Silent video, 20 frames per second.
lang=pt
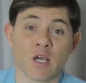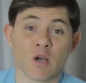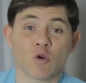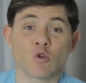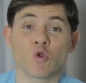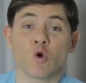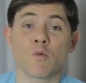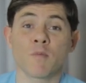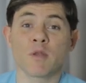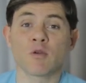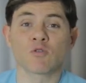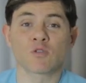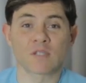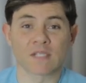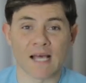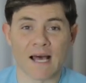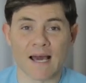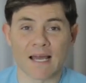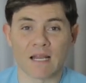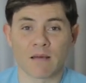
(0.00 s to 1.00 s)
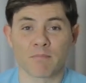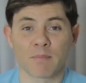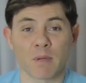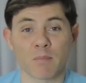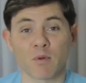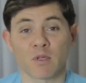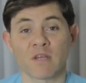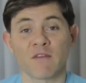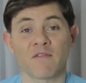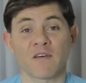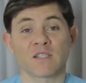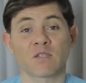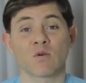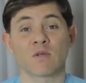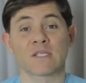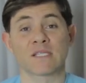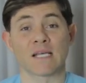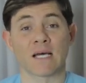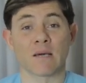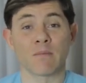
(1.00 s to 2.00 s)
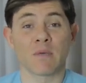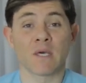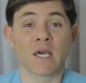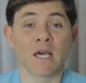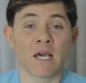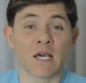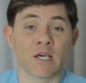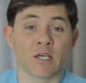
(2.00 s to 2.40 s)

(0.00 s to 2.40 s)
eu dormi no Sara para poder fazer o exame